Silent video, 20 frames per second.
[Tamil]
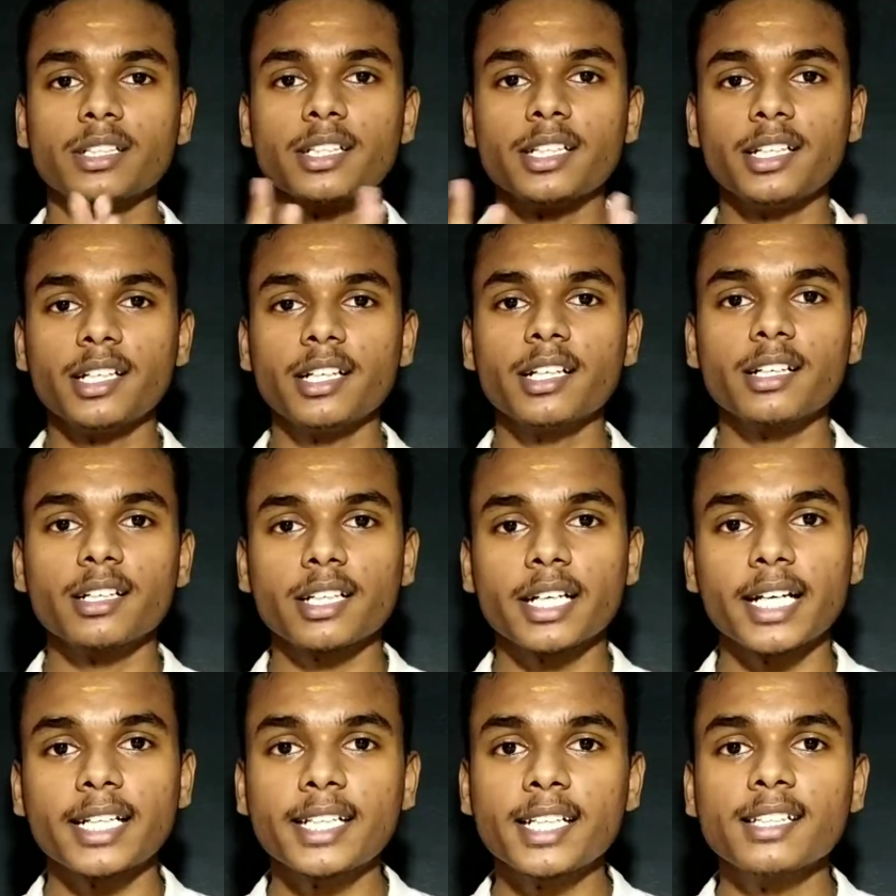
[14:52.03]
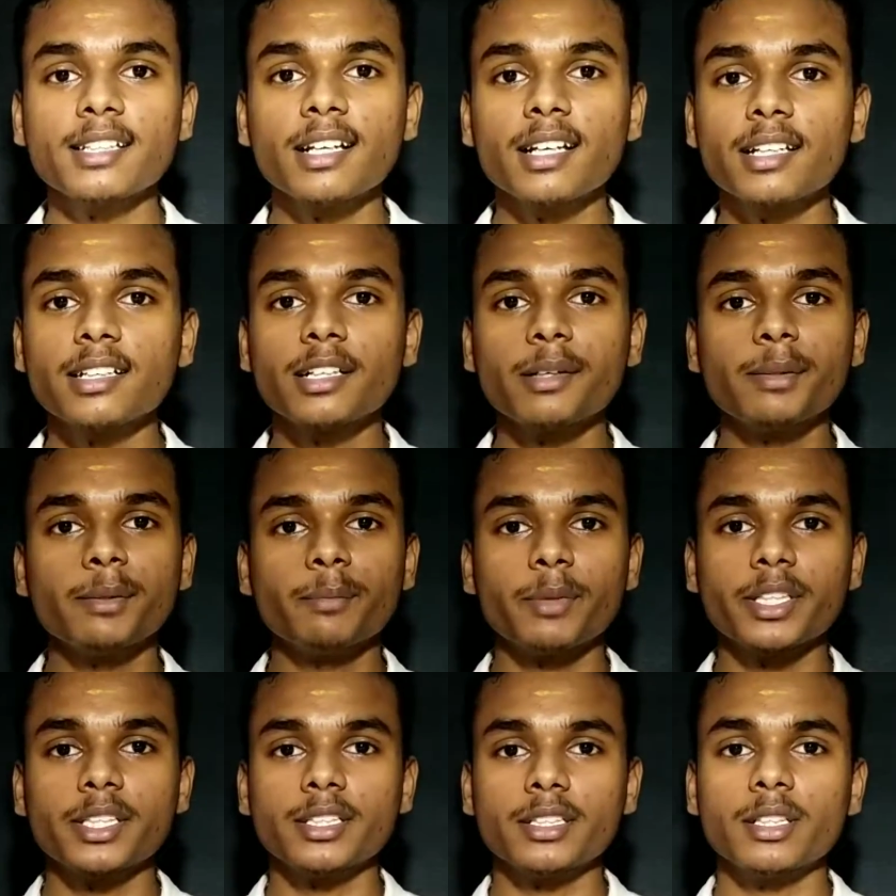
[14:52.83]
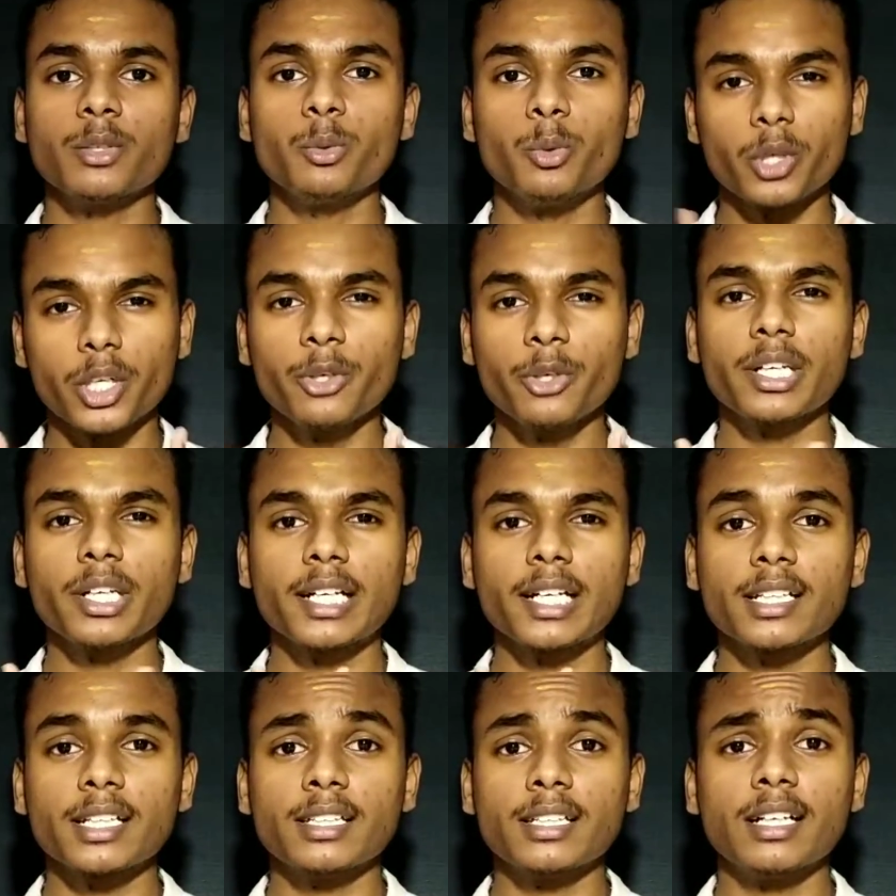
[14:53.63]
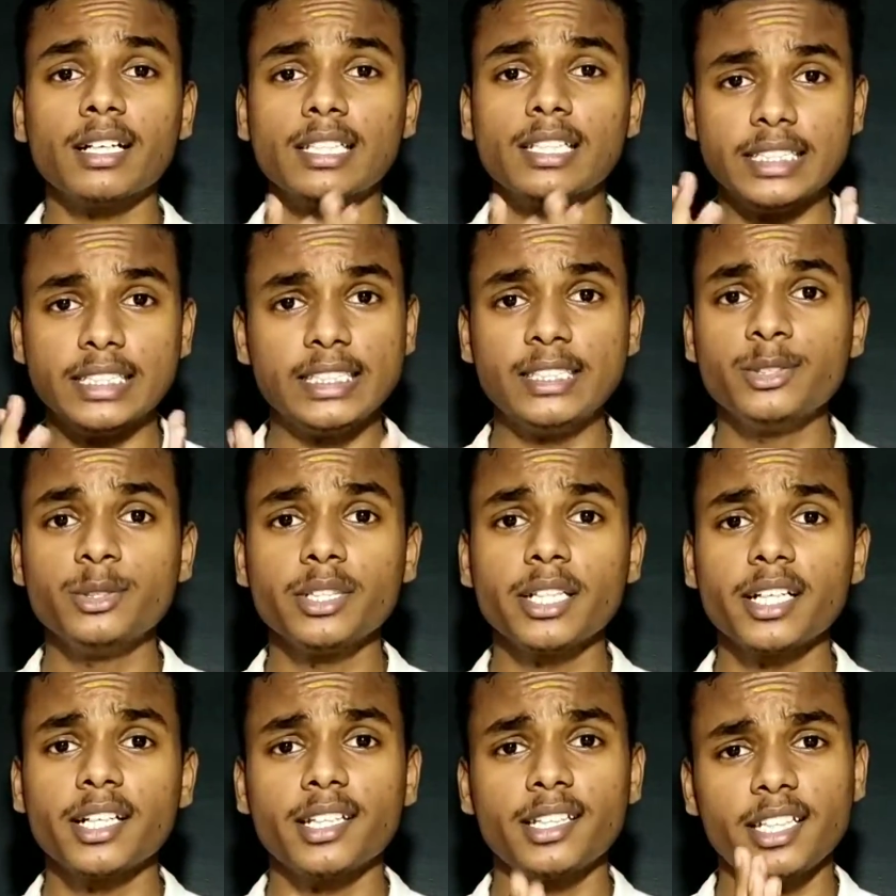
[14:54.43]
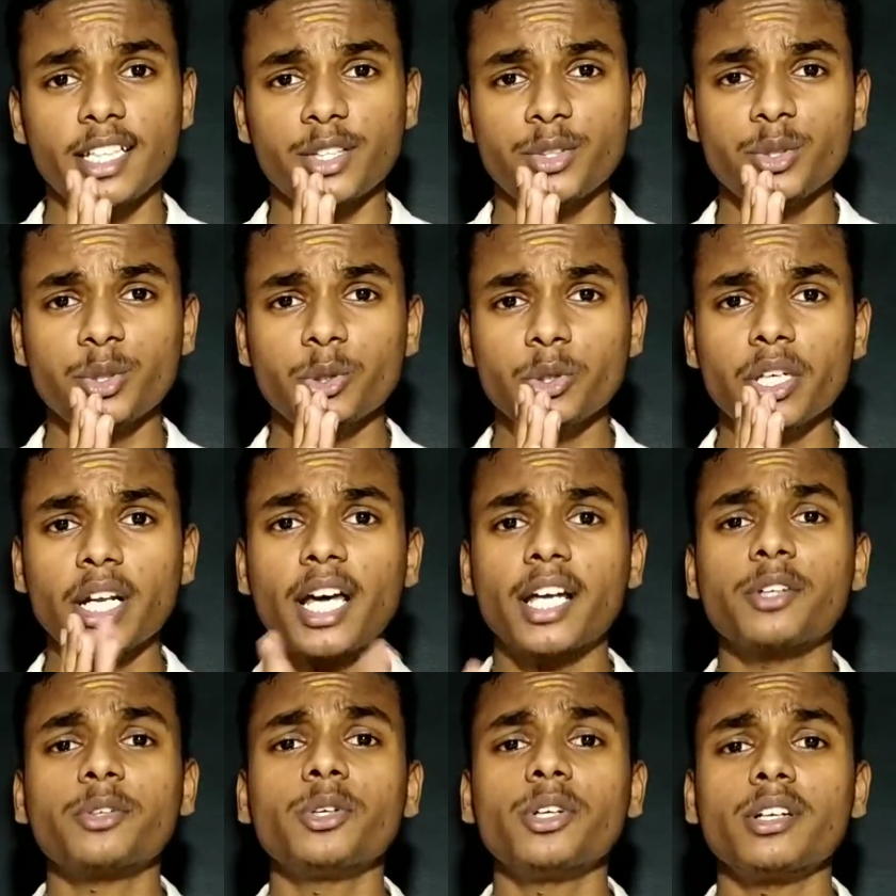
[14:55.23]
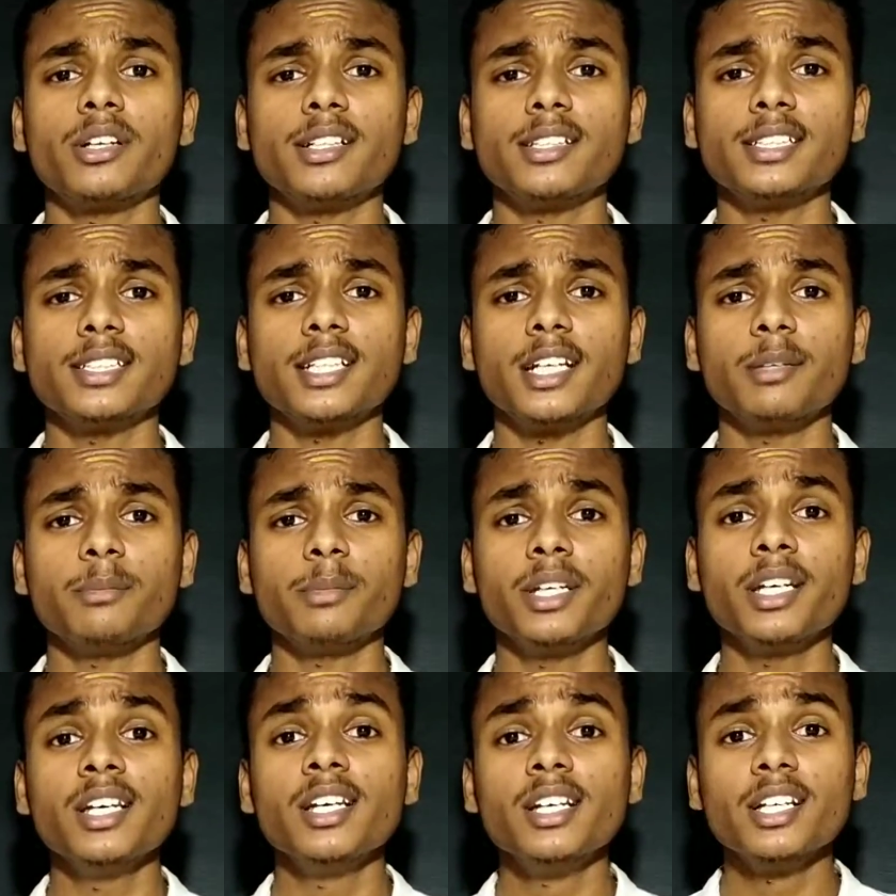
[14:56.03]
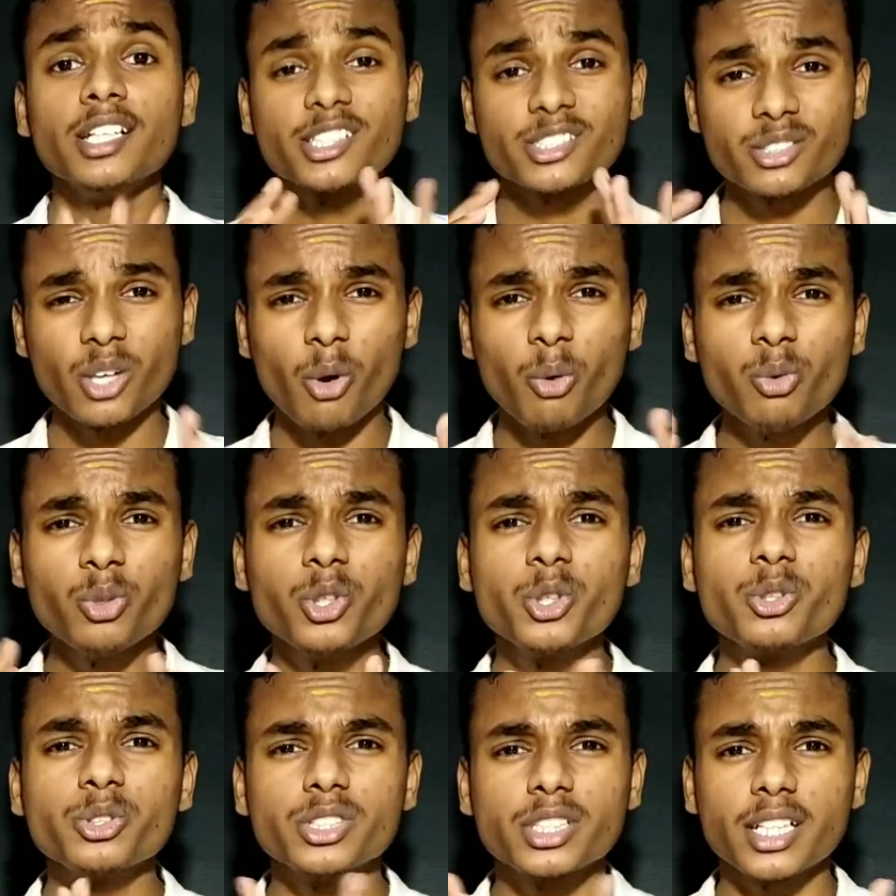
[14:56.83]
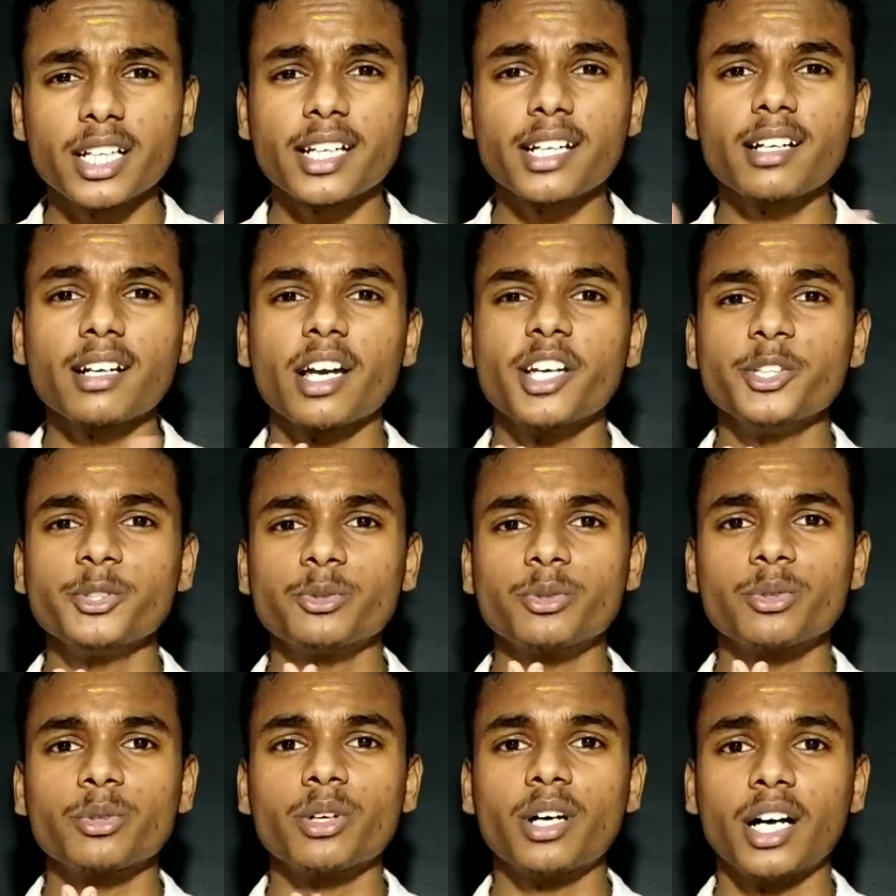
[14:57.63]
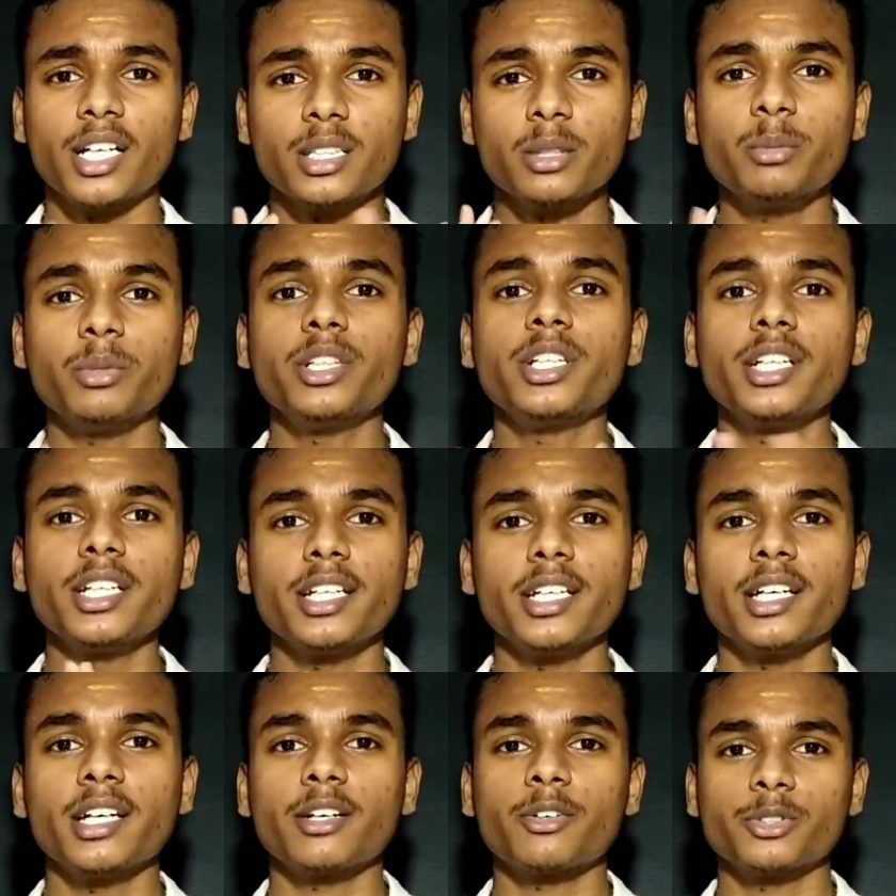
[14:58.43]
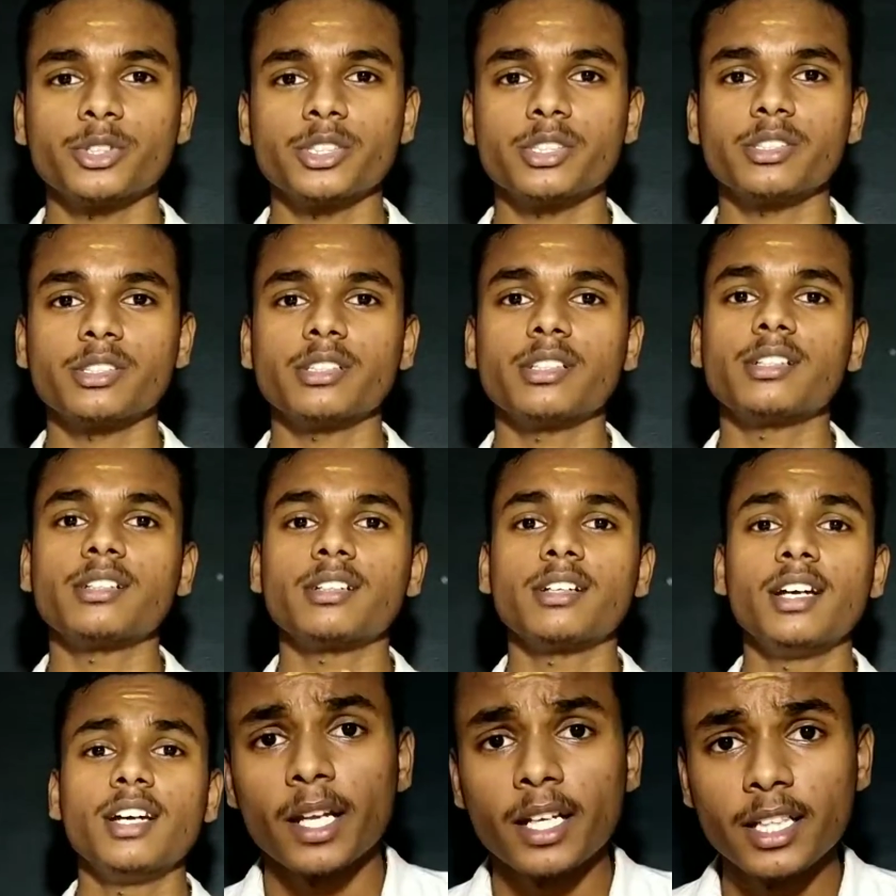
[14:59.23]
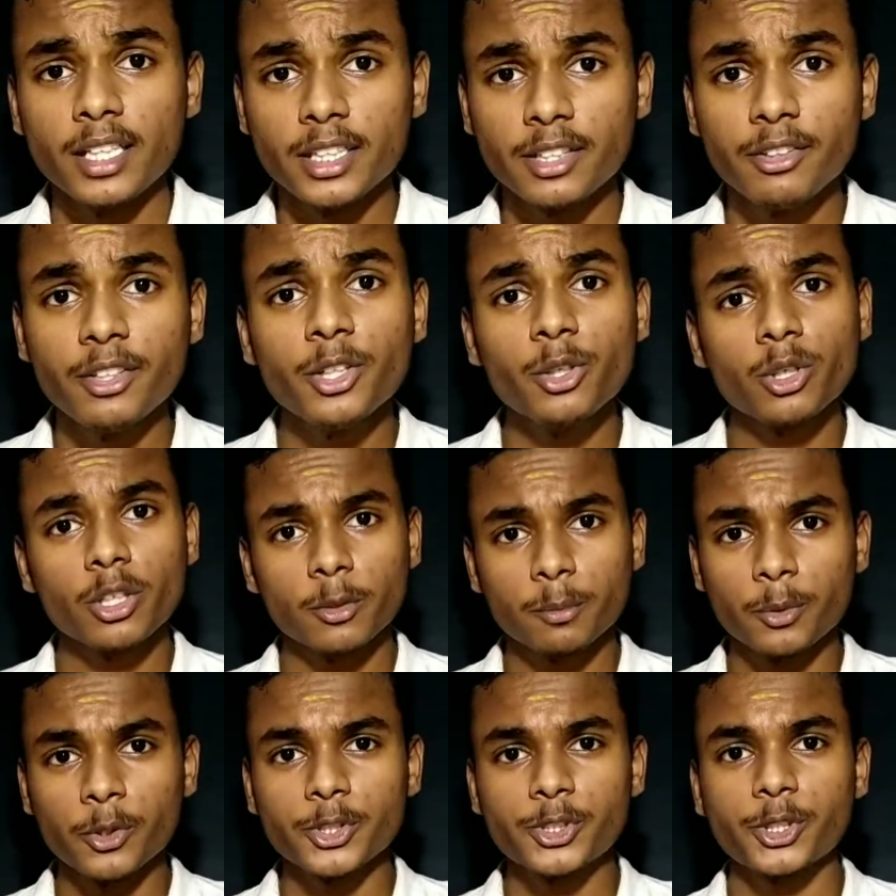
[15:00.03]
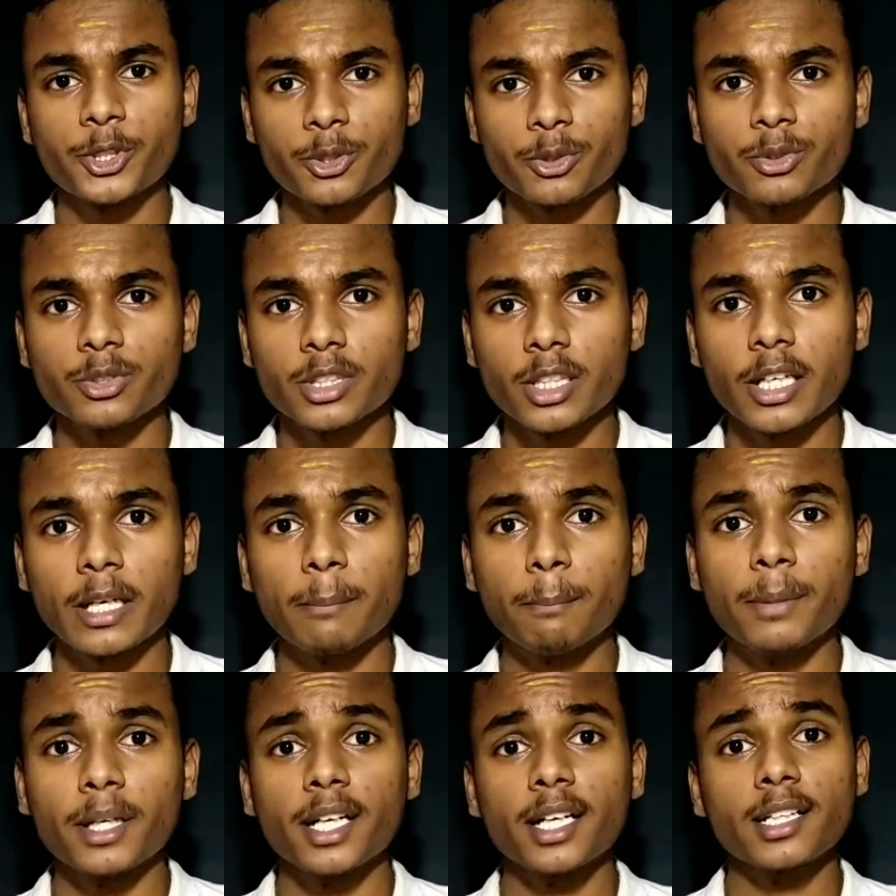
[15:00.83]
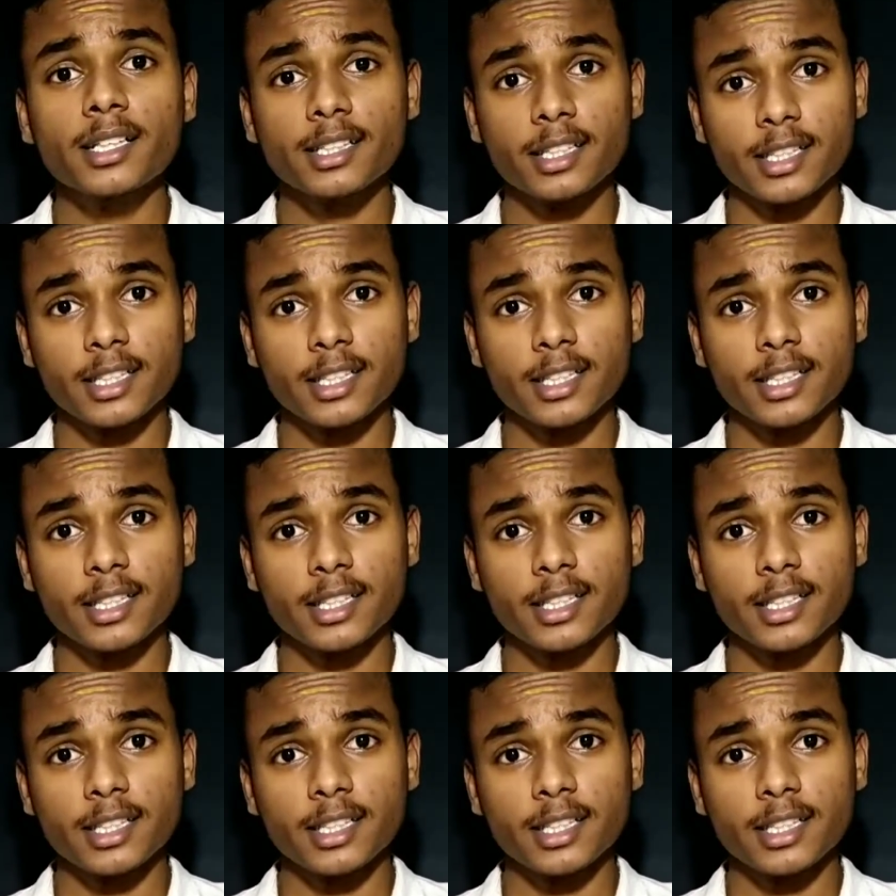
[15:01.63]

என்னென்ன கெட்டதெல்லாம் இருக்குது அப்படின்னு பார்த்தீங்கன்னா ஒரே ஒரு கெட்டது தான் அது இதுன்னு கிடையாது எந்த ஒரு ஏர் கூலர் எடுத்துக்கிட்டாலுமே சவுண்டு கொஞ்சம் நிறையா நாய்ஸ் வரும் அதை மட்டும் நீங்கள் கொஞ்சம் இந்த வீடியோ உங்களுக்கு பிடிச்சிருக்குன்னு நான் நம்புகிறேன்